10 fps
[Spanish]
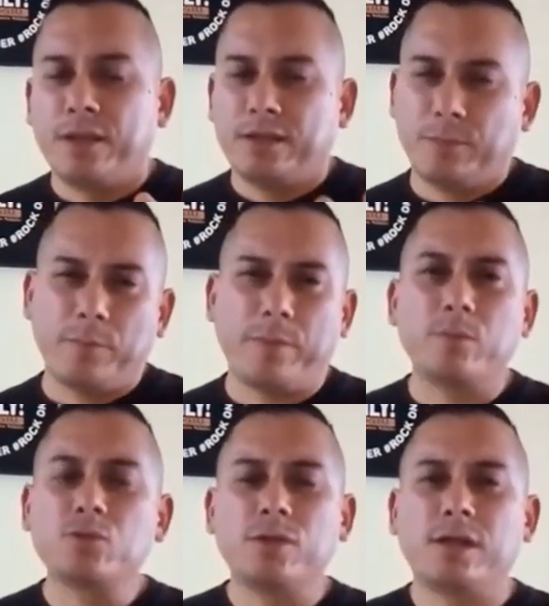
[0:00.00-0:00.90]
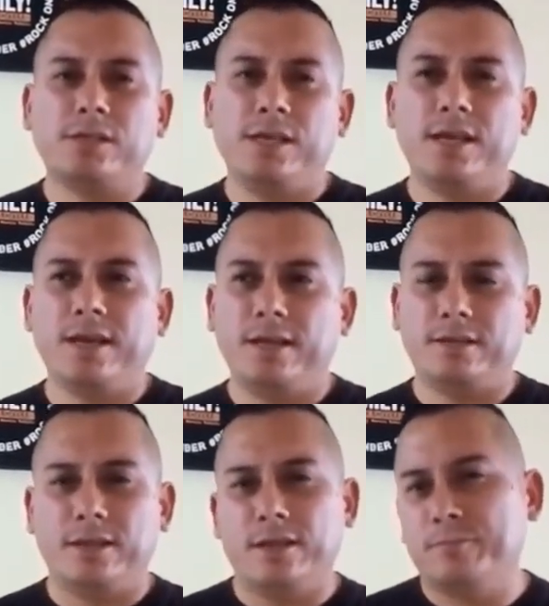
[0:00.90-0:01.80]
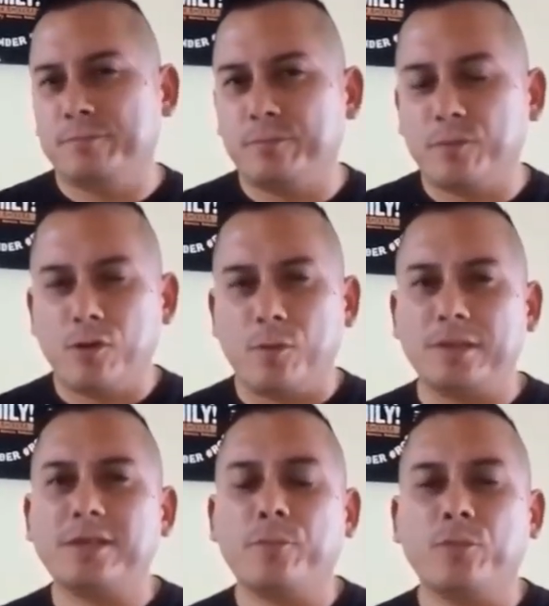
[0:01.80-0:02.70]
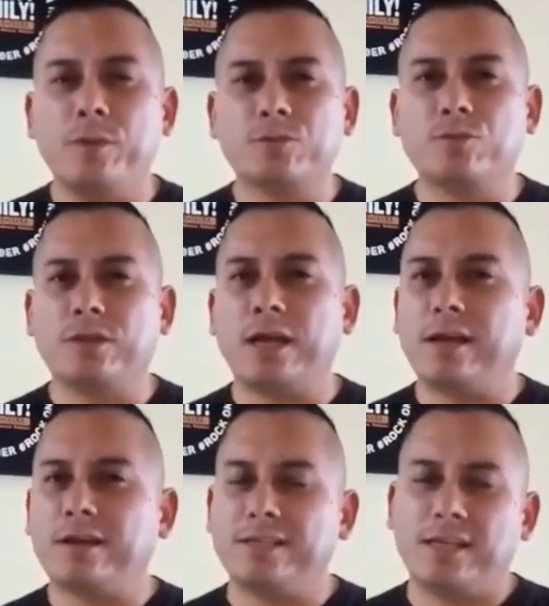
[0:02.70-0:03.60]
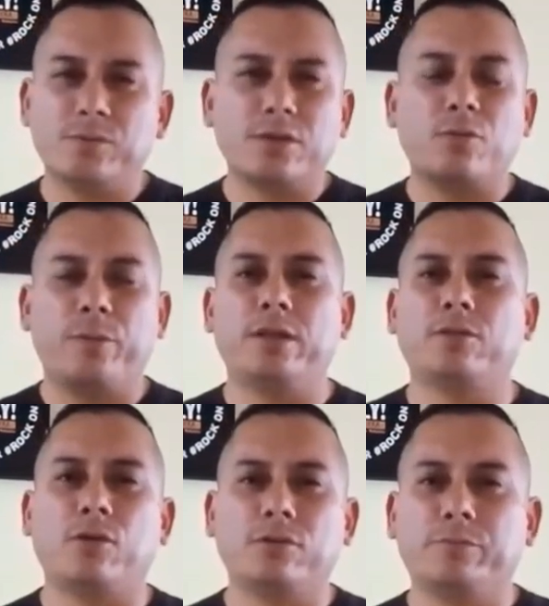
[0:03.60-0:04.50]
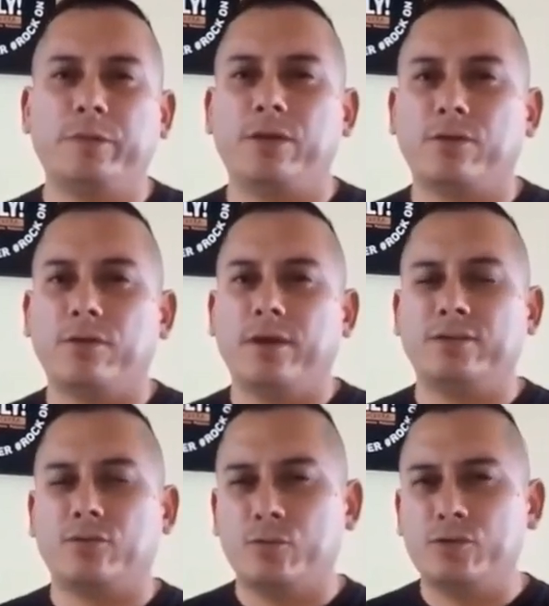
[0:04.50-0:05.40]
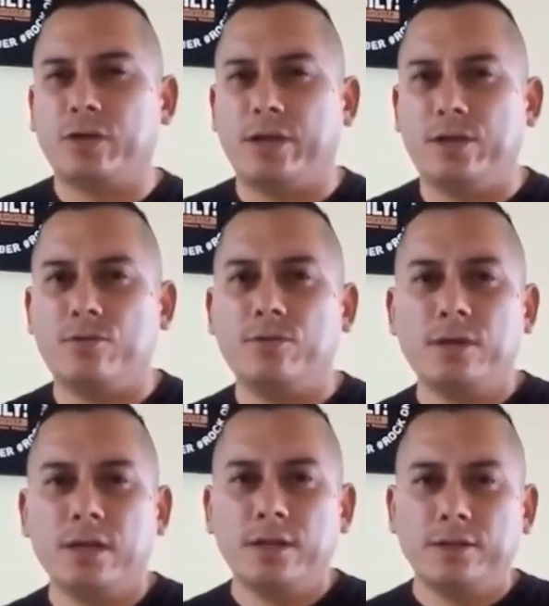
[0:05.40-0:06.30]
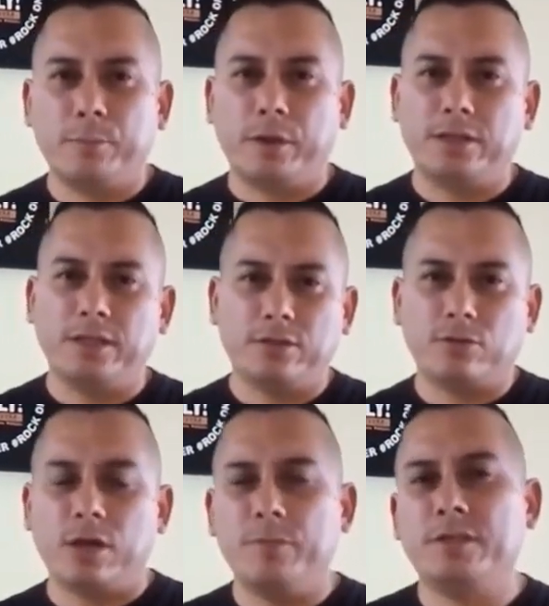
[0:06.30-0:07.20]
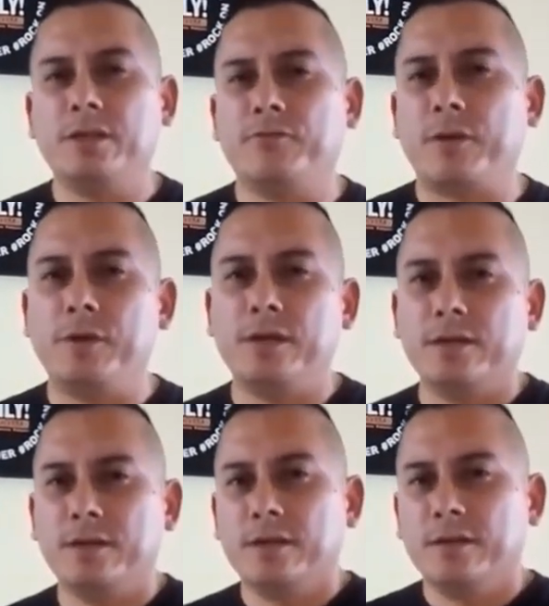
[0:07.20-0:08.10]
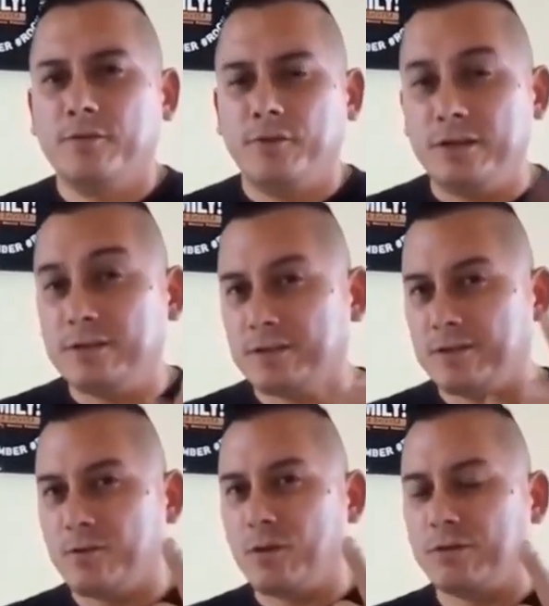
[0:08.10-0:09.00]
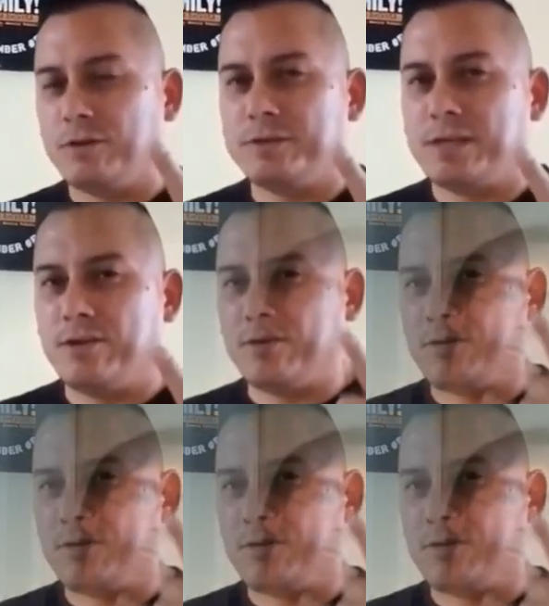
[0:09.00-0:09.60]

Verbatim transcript: Te preparamos una reseña entre lo más que pudimos juntar, quisiéramos que tuvieran todos, pero es con mucho cariño de parte de toda la Big City Family. Feliz cuarto aniversario.